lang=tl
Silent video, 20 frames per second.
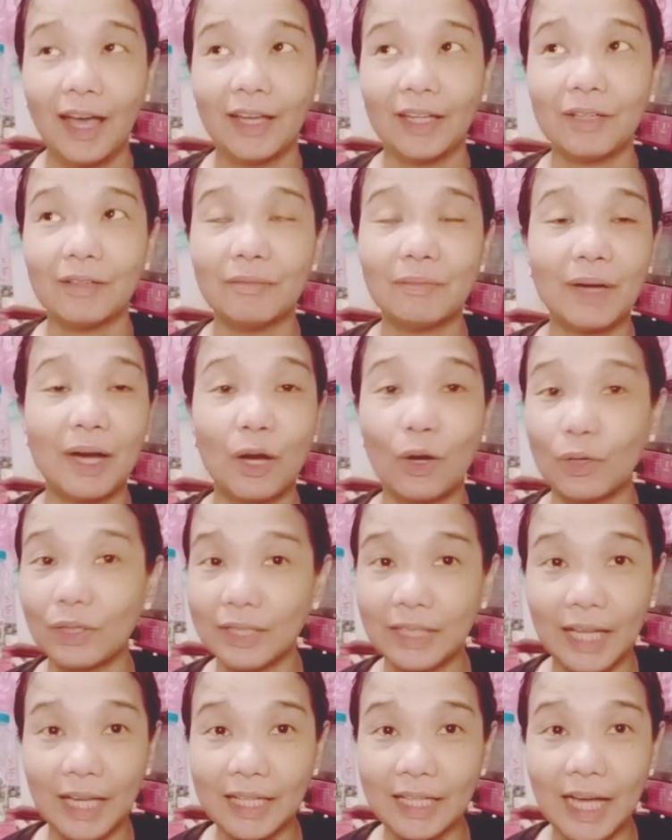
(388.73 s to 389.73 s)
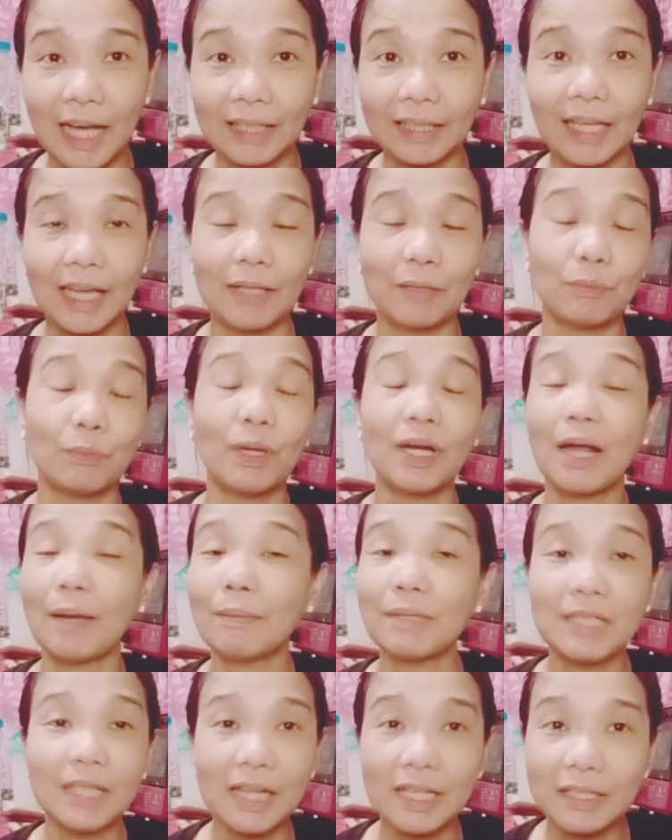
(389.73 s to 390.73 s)
yung mga online natin.
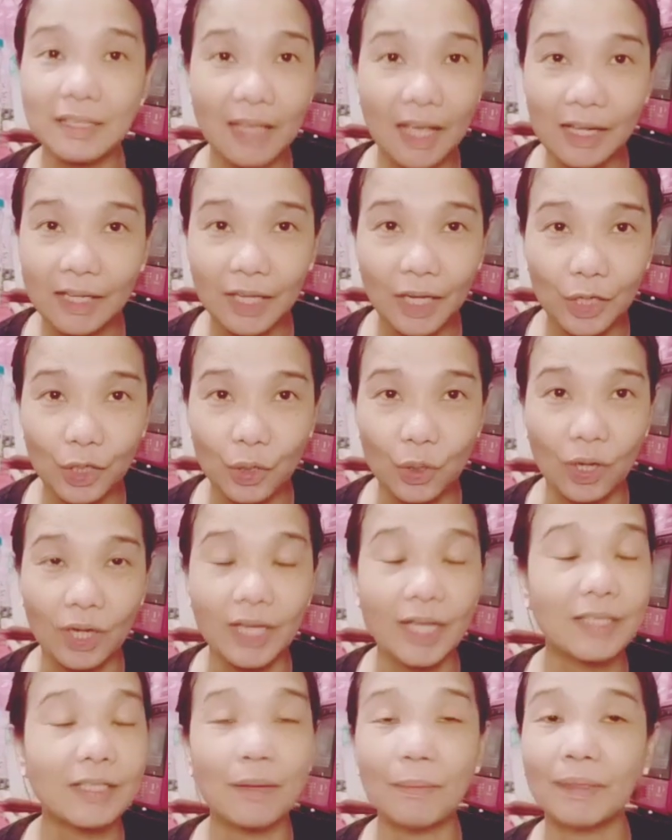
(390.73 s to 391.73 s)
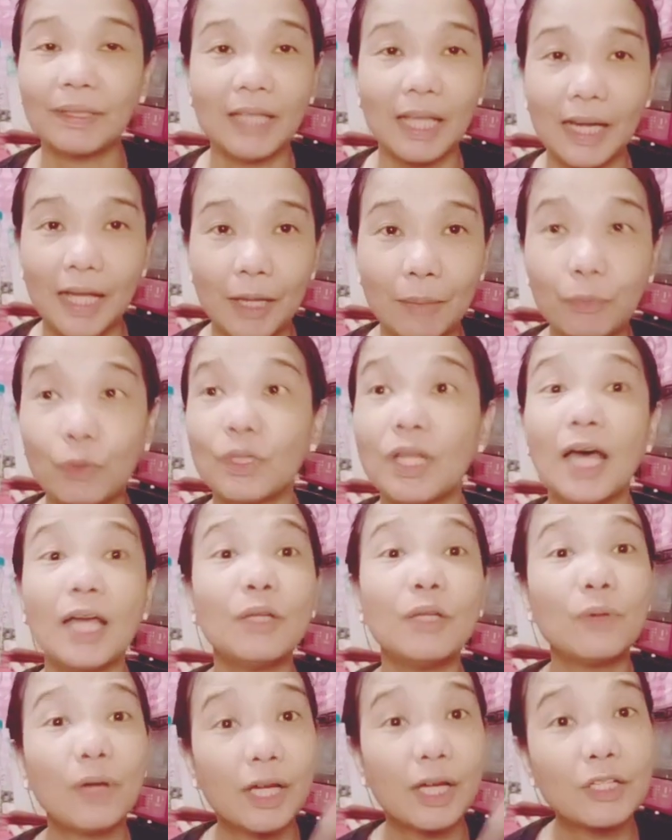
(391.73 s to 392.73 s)
Marami silang sale ngayon. Kaya samantalahin po,
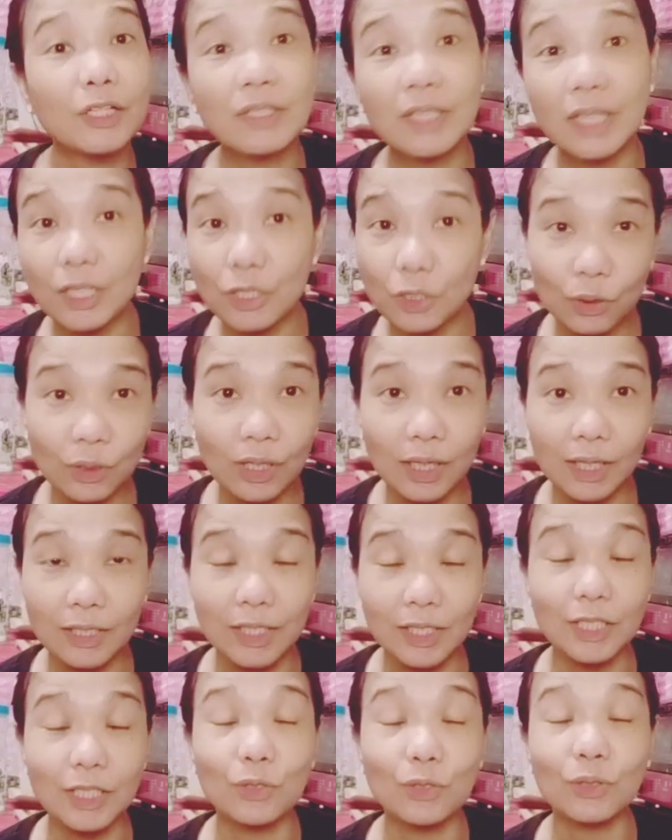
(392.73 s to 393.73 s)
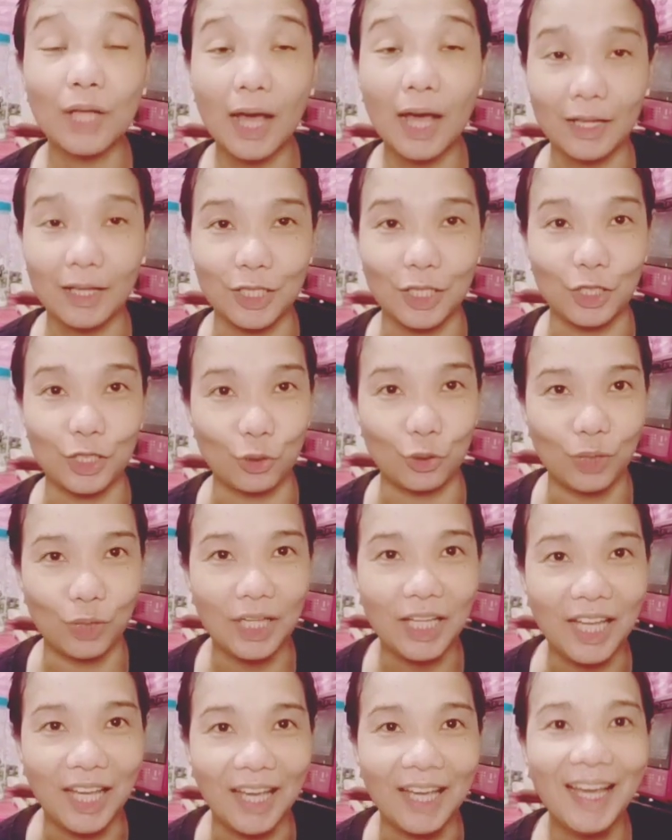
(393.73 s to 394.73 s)
lalo ngayon season, season na,
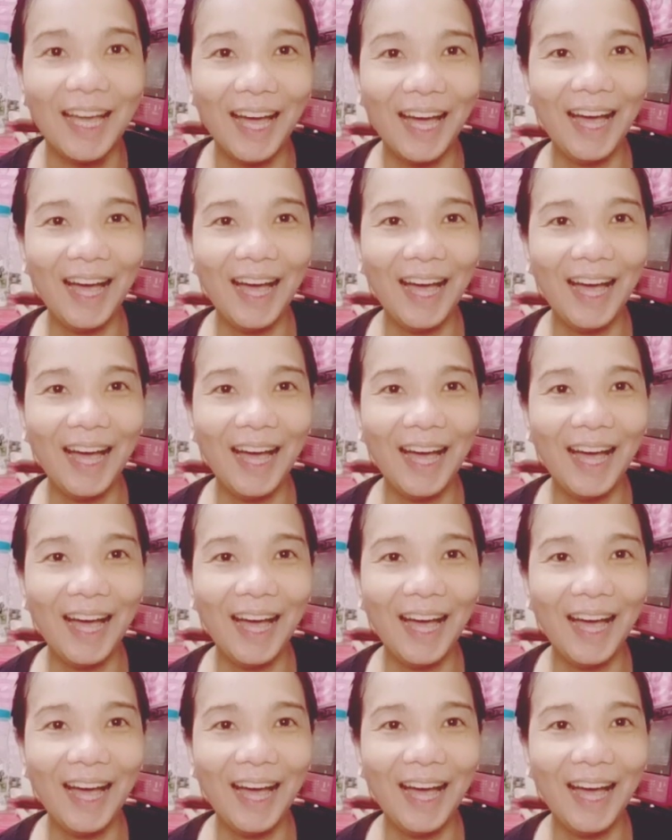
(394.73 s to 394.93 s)
seasoning eh.